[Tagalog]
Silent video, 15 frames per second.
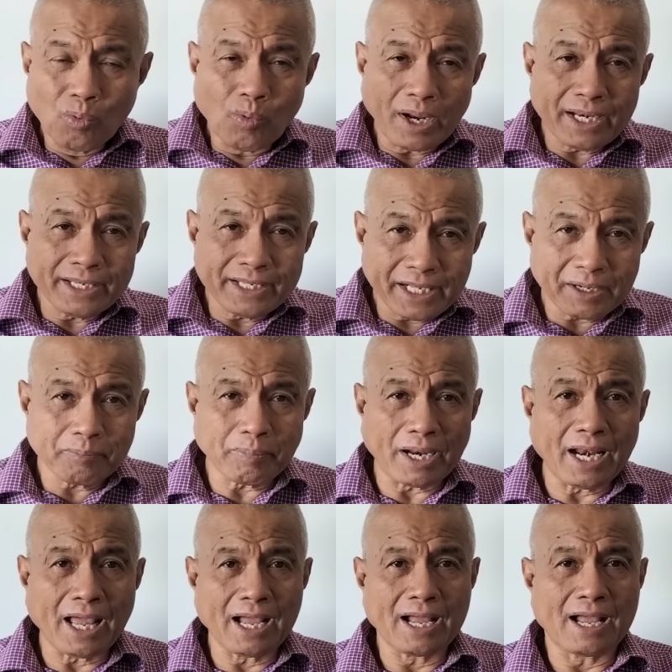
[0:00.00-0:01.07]
One year
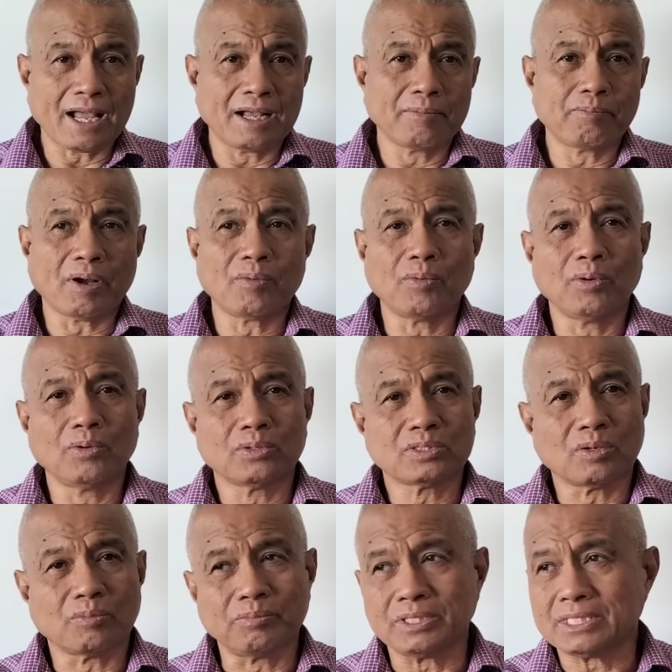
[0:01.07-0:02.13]
pa lang ang Pangulo
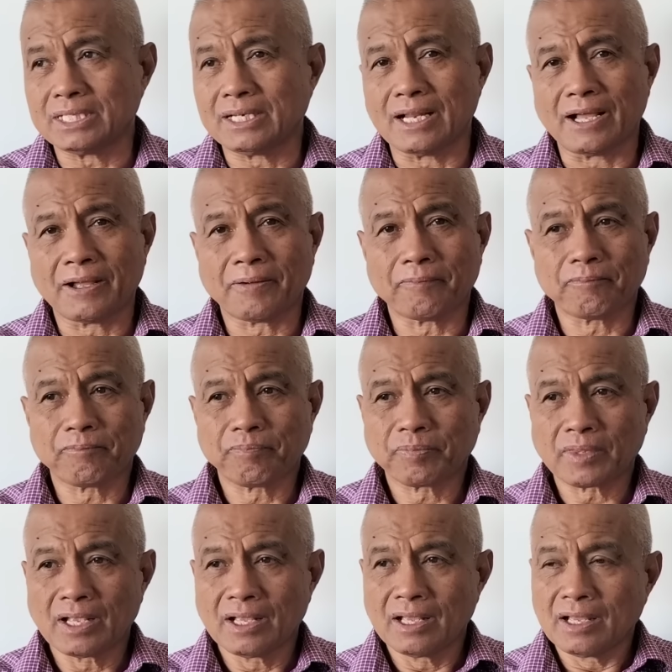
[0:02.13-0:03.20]
sa opisina.
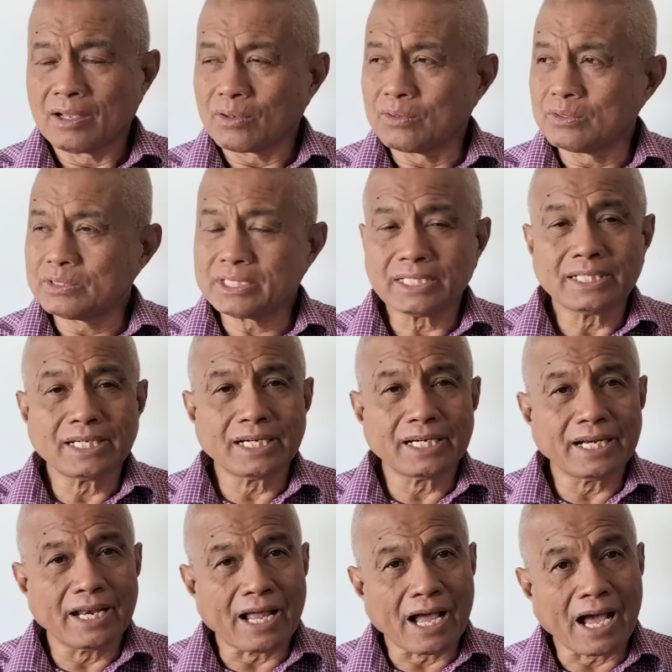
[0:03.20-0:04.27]

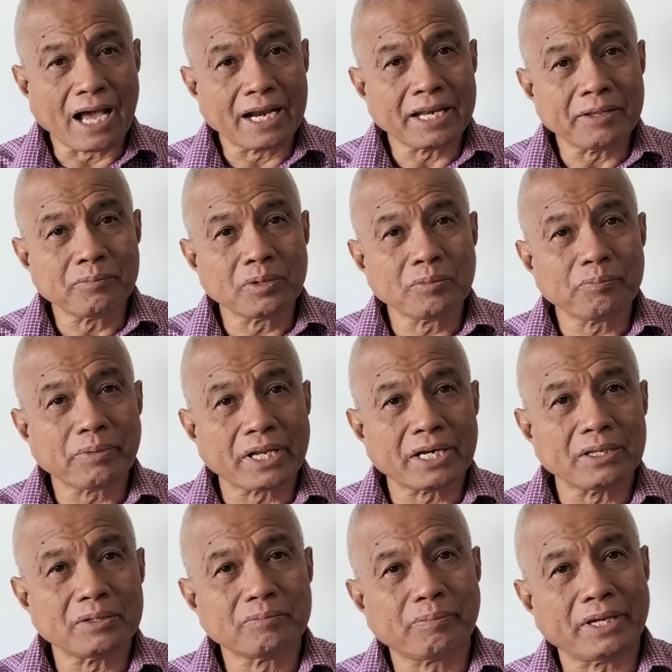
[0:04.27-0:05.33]
Considered honeymoon
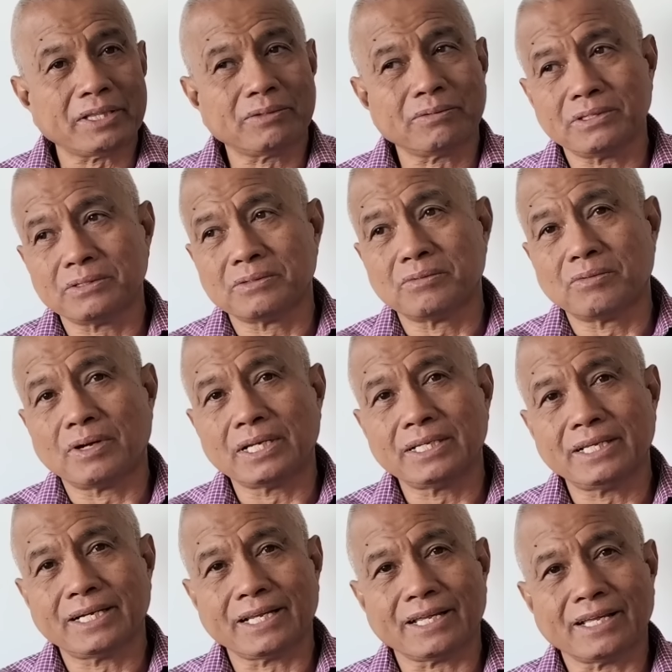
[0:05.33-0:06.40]
period pa ito, yung one
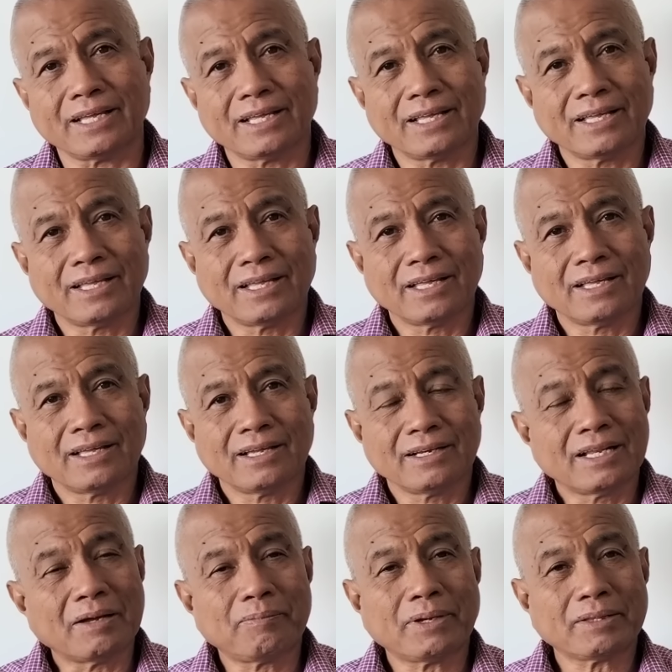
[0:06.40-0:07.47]
year eh.
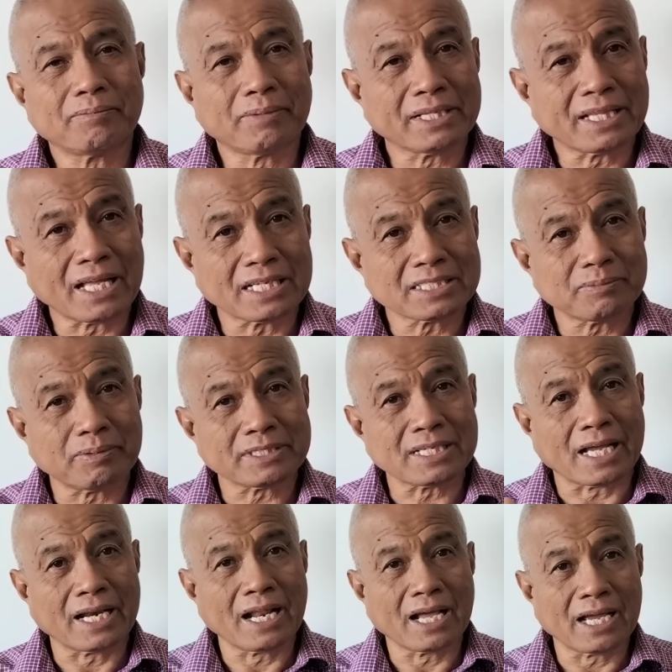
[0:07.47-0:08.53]
Dapat mataas pa
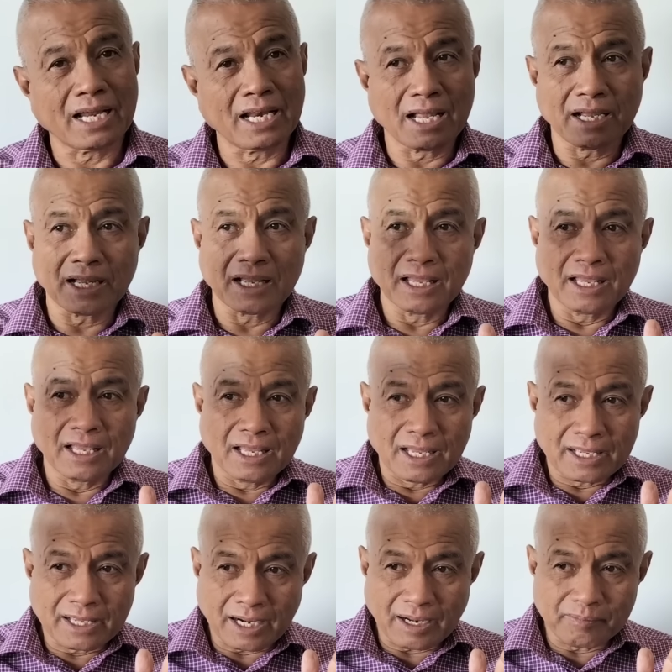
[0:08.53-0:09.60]
sana. Kaya lang,
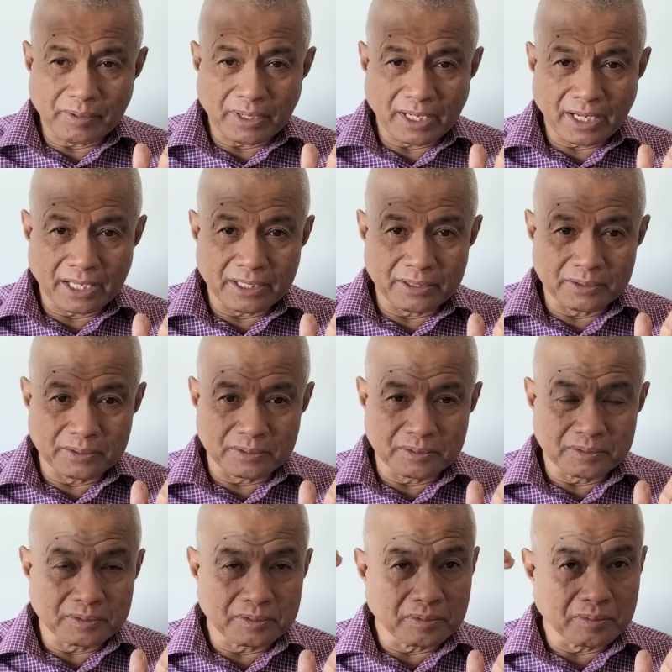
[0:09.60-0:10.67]
grabe na
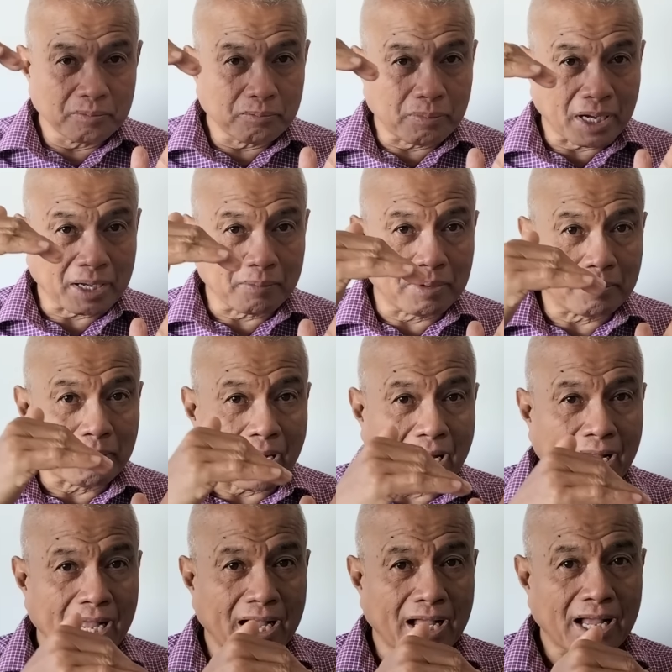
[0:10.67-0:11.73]
yung pagbaba.